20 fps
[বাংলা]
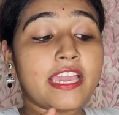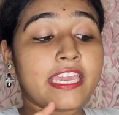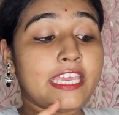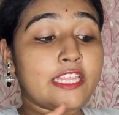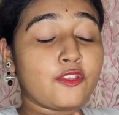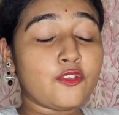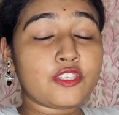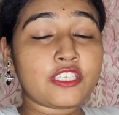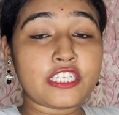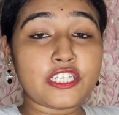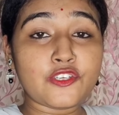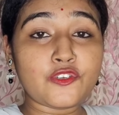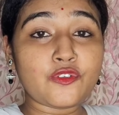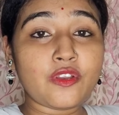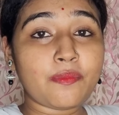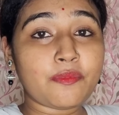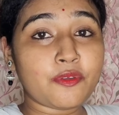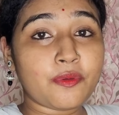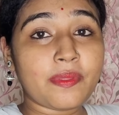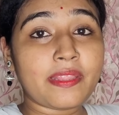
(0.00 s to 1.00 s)
কিন্তু জিনিসগুলো
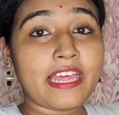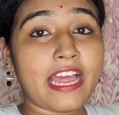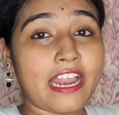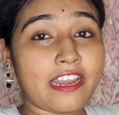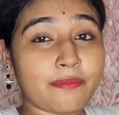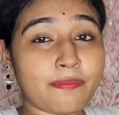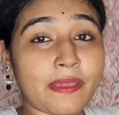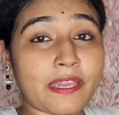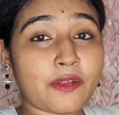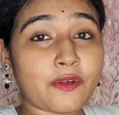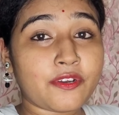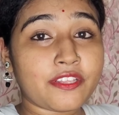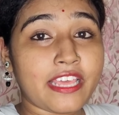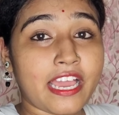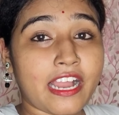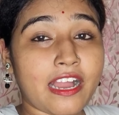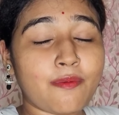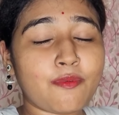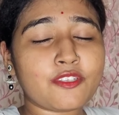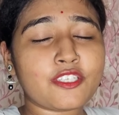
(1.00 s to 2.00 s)
আমি তোমাদের আনপ্যাক করে
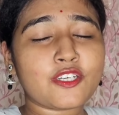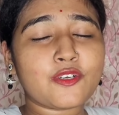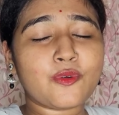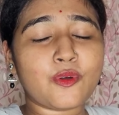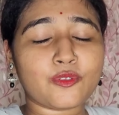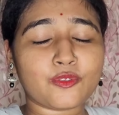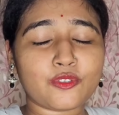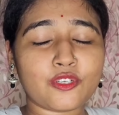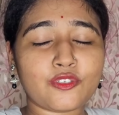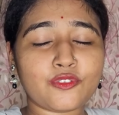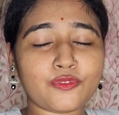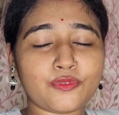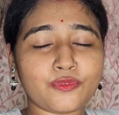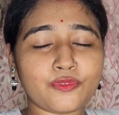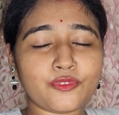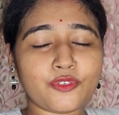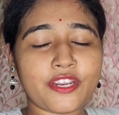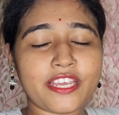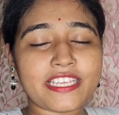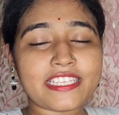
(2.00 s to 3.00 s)
দেখাবো যে কতটা
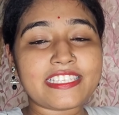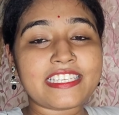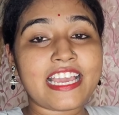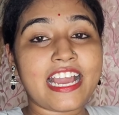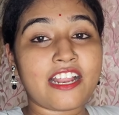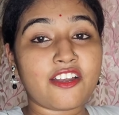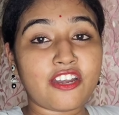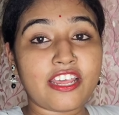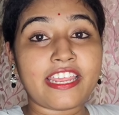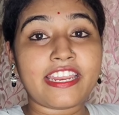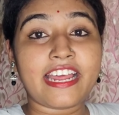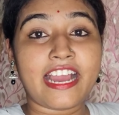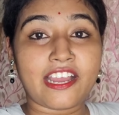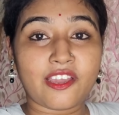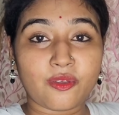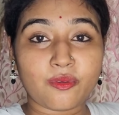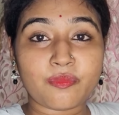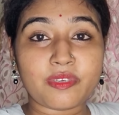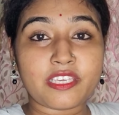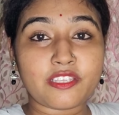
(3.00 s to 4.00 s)
সুন্দর এসছে আর এর
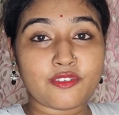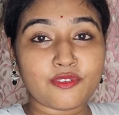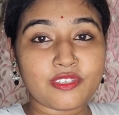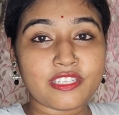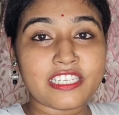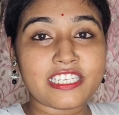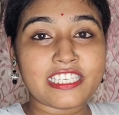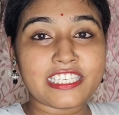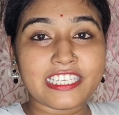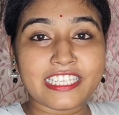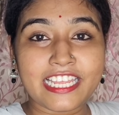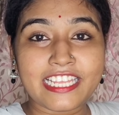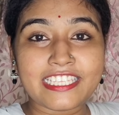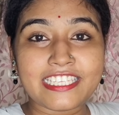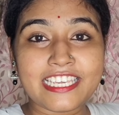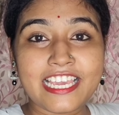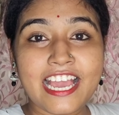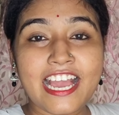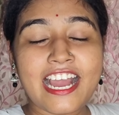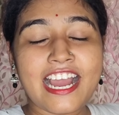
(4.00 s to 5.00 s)
আগেও আমি কিছু জিনিস কিনেছি